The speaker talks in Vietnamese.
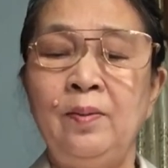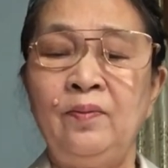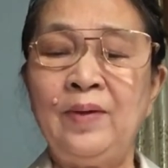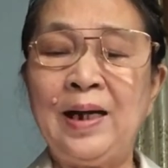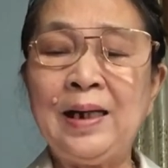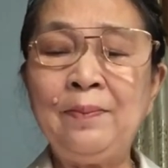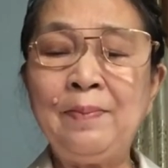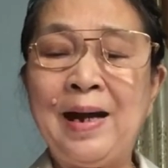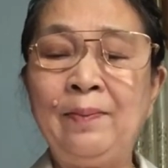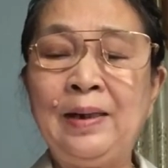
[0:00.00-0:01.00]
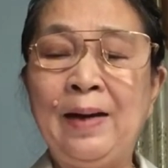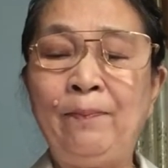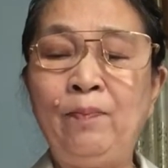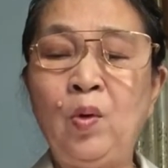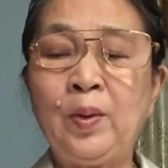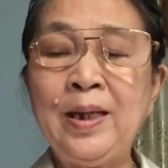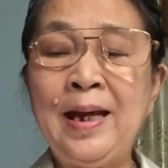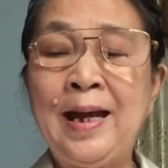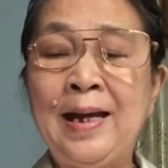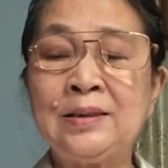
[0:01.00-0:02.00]
và các bạn gặp một cái
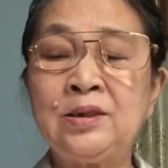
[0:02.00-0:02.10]
hạn